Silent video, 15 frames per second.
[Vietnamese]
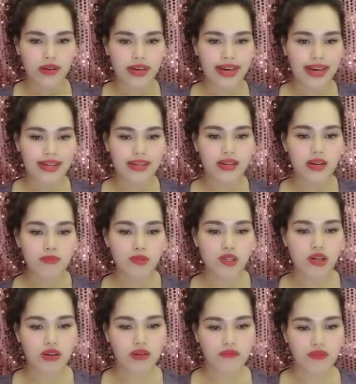Nghe đứa lớp
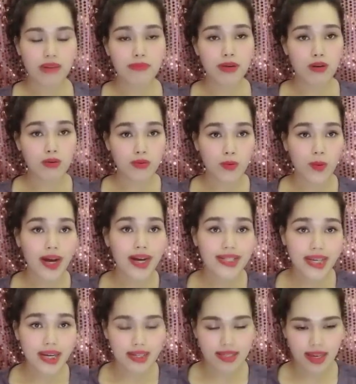trưởng phát biểu quá
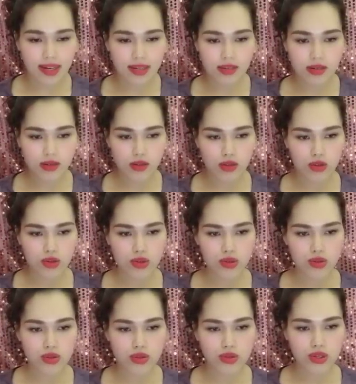thẳng thắn,
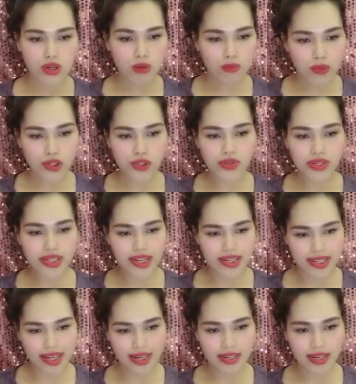không một chút
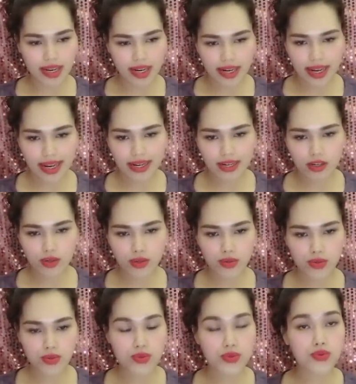dày dặt nể nang,
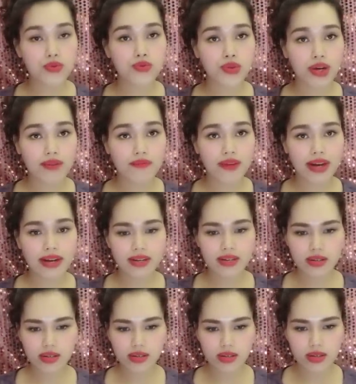tôi choáng váng.
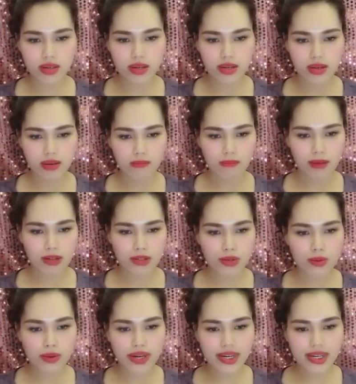Mặc
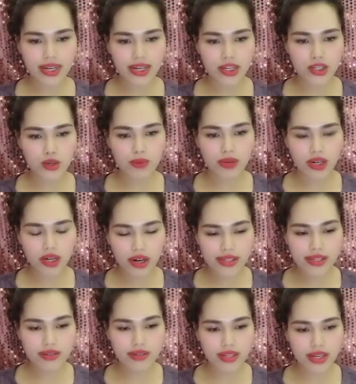dù khích lệ chúng cứ
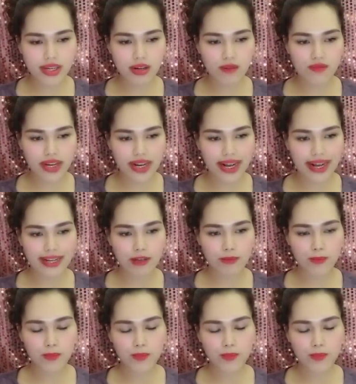nói tự nhiên không phải ngại.